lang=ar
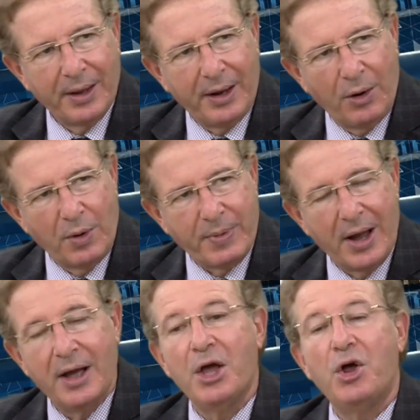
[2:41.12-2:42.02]
كوباء
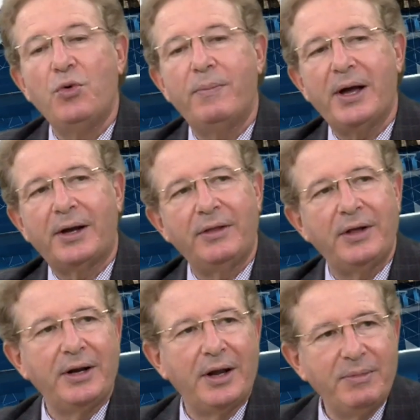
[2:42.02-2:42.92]
الوباء
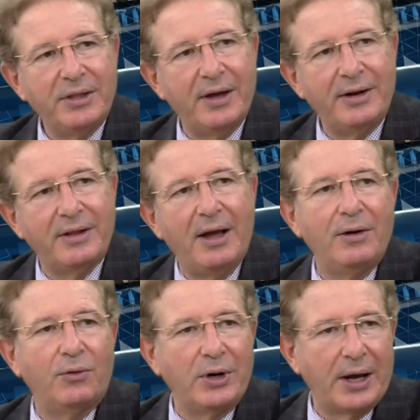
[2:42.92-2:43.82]
كذلك كمثال داء
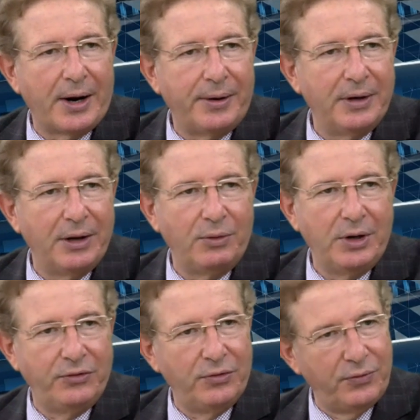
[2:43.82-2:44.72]
الكوليرا اللي
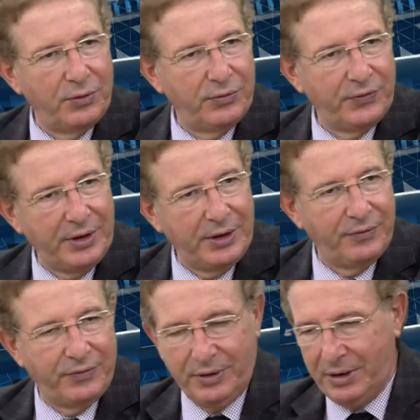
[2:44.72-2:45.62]
كنا نشوفوه في
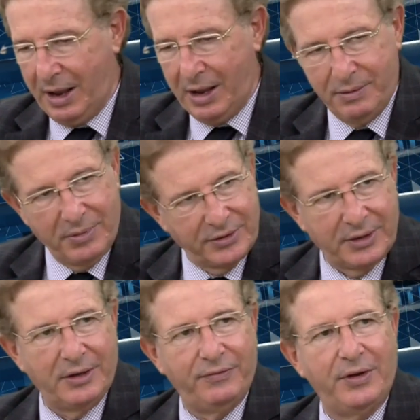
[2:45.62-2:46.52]
في الان
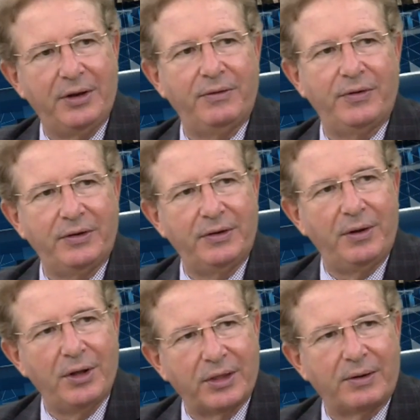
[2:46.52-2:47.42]
مازال في
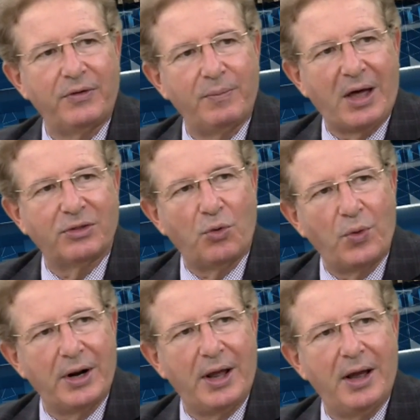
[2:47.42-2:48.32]
يضرب في بعض
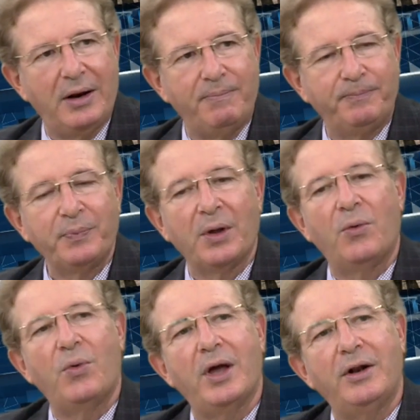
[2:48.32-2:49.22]
دول العالم
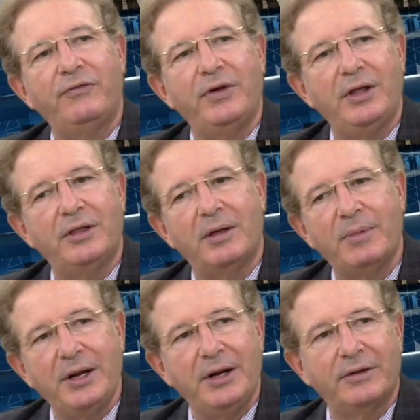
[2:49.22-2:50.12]
وكان في
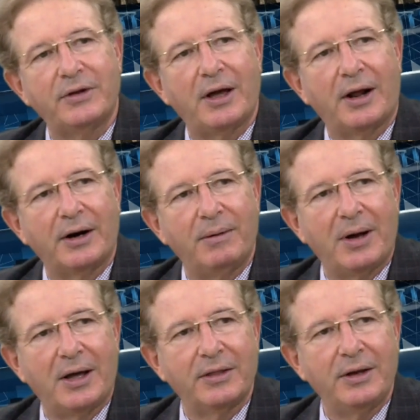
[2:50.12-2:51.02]
ثمانينات القرن
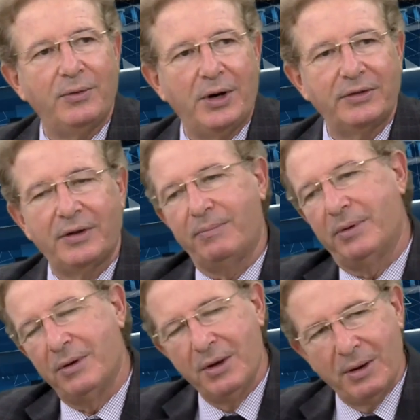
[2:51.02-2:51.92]
الماضي وحتى
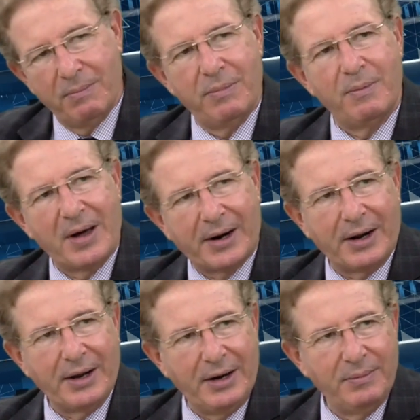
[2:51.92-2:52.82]

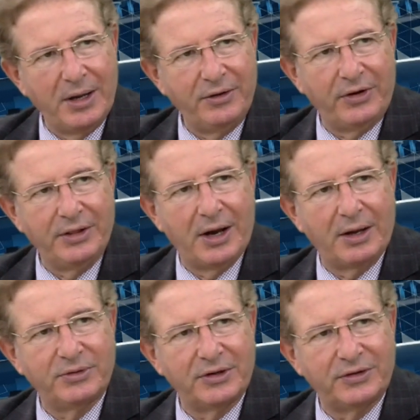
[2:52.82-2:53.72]
مره يعني ماهيش عندنا
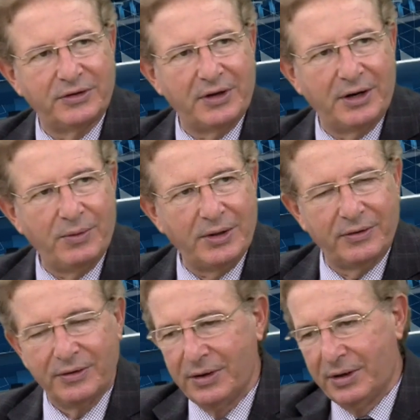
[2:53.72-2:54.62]
خمسه ست سنوات
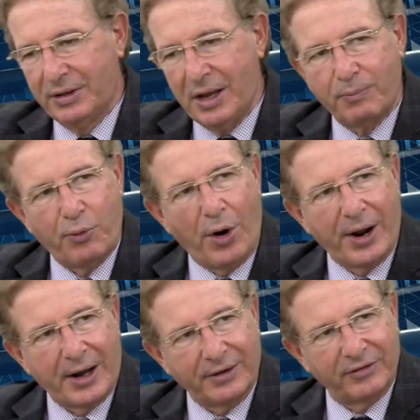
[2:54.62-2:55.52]
دار
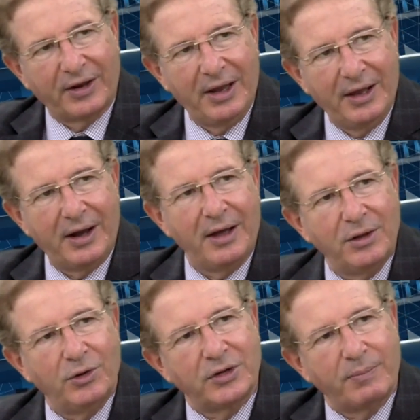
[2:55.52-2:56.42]
بؤره صغيره هذا
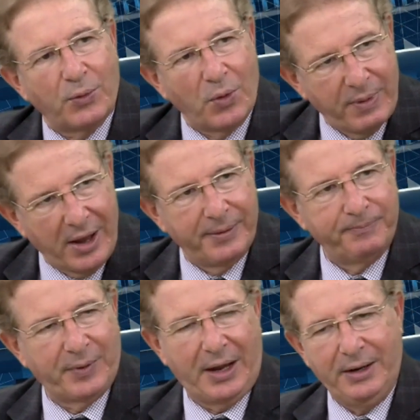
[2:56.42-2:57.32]
يعتبر وباء
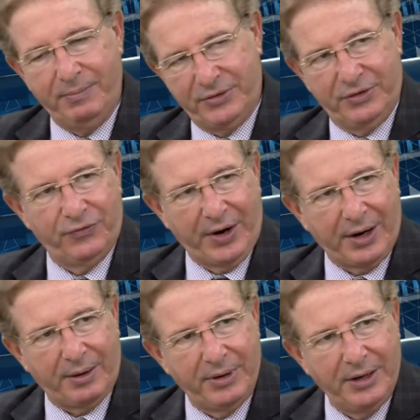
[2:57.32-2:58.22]
يعني باش
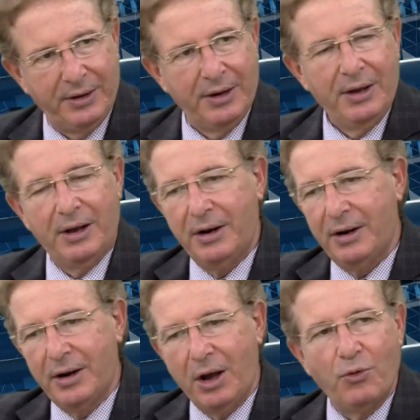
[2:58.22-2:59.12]
نفرق بين
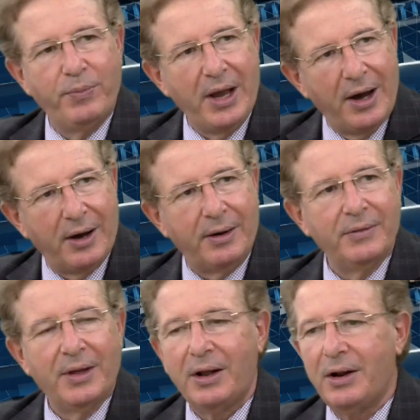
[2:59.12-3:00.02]
الاوبئه
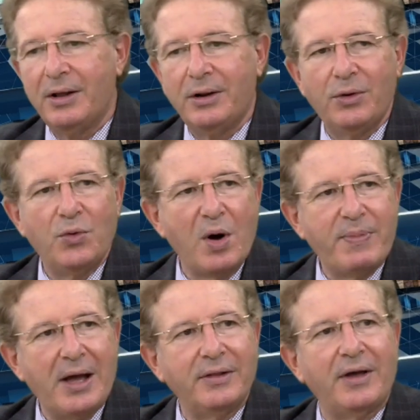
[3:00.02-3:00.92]

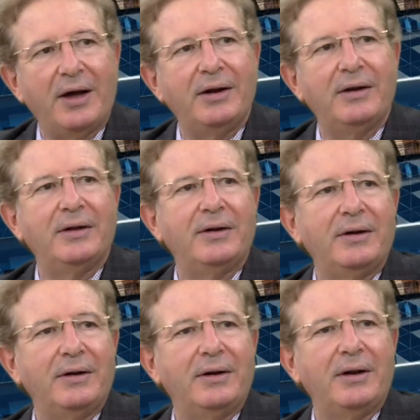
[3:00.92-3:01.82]
الوباء تاع
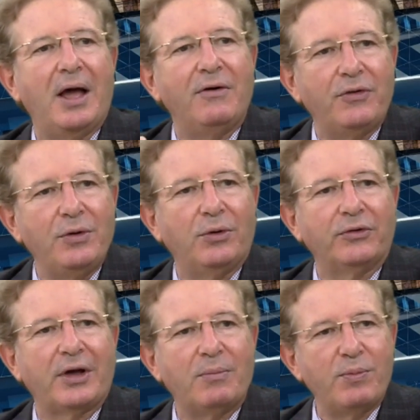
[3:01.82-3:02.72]

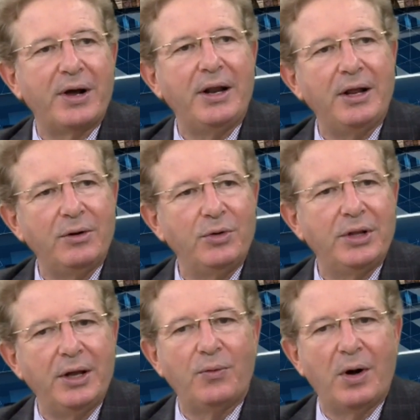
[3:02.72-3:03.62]
الانفلونزا ممكن انه
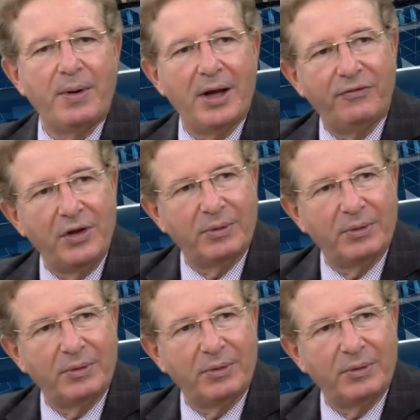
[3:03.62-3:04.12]
يدير وباء في